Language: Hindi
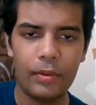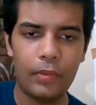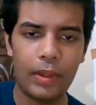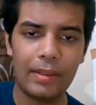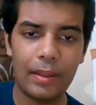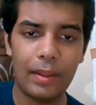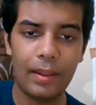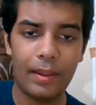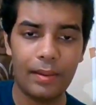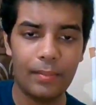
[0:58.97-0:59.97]
वैसे
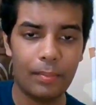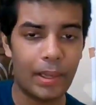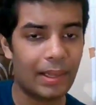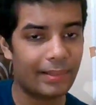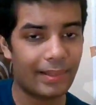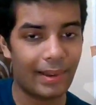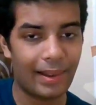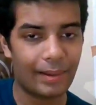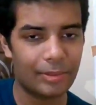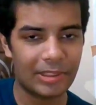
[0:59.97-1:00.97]
मैं एक
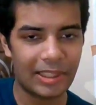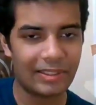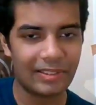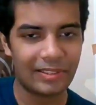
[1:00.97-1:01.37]
तरीका बता